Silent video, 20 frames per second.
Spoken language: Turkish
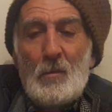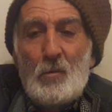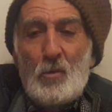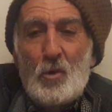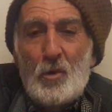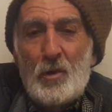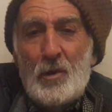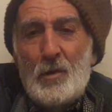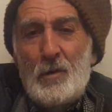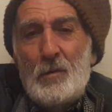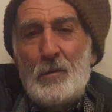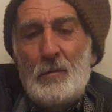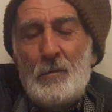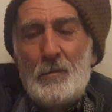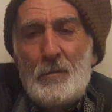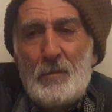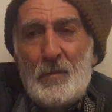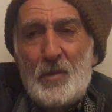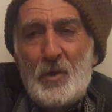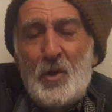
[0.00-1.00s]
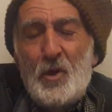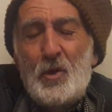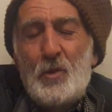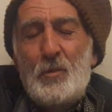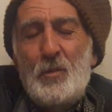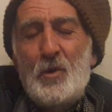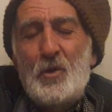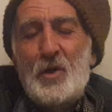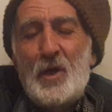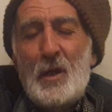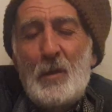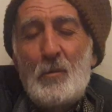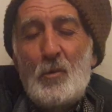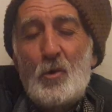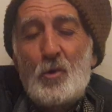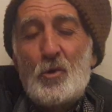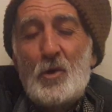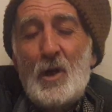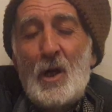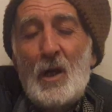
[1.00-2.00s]
bugün hiçbir şey
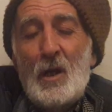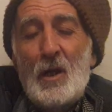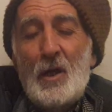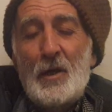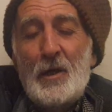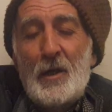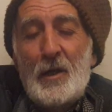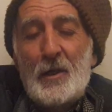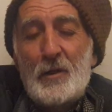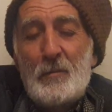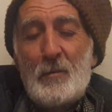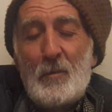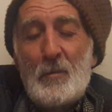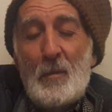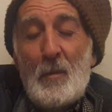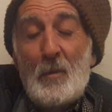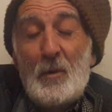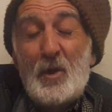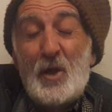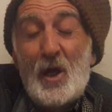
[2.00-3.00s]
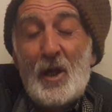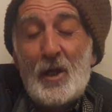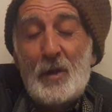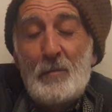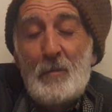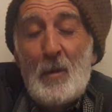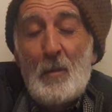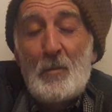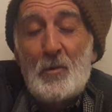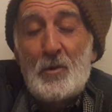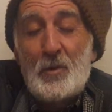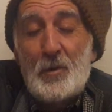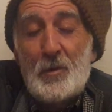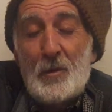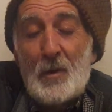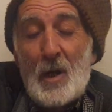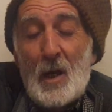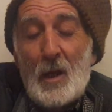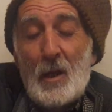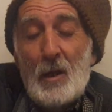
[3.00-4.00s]
boşuna Allah yaratmamıştır.
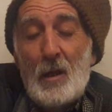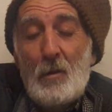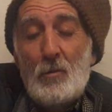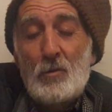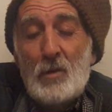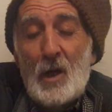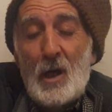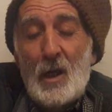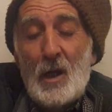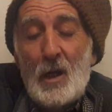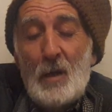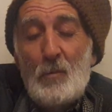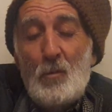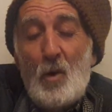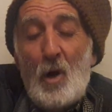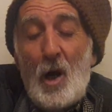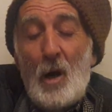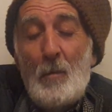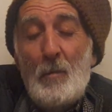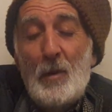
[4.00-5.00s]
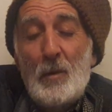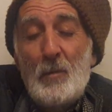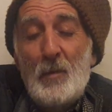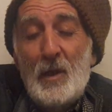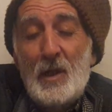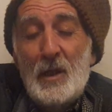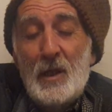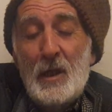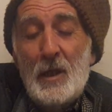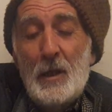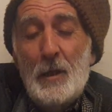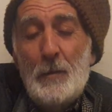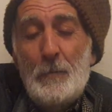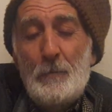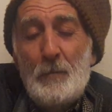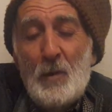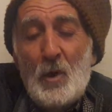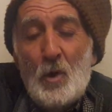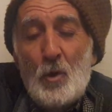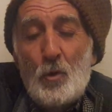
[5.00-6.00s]
Allahu Teala Muhammed Mehdi'yi
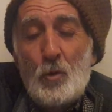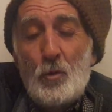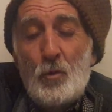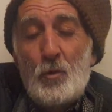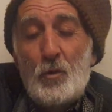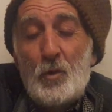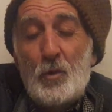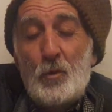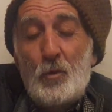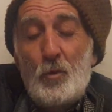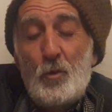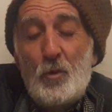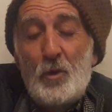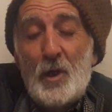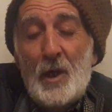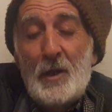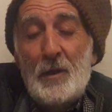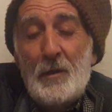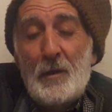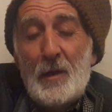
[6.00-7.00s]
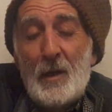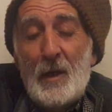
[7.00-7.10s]
dünyanın